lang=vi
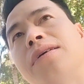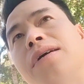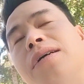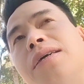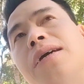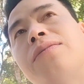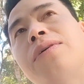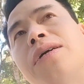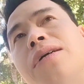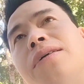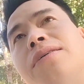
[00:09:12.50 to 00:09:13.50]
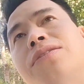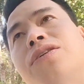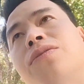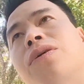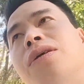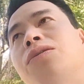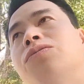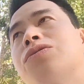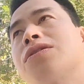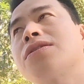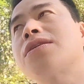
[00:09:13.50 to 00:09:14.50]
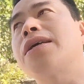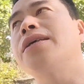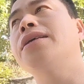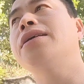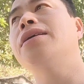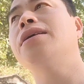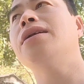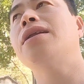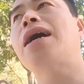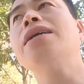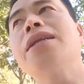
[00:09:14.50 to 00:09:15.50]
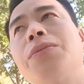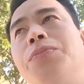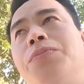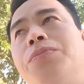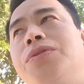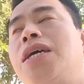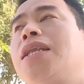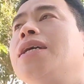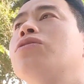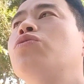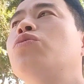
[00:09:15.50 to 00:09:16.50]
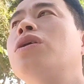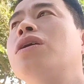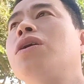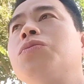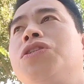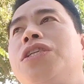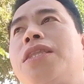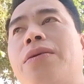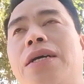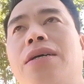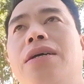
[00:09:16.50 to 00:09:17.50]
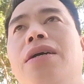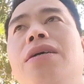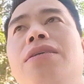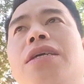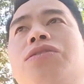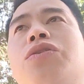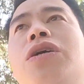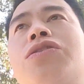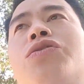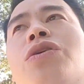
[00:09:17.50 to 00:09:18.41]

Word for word: theo rồng gọi lý lúc sánh đắk nông chỉ là tua cổng chỉ tao nữa chỉ chơi chùa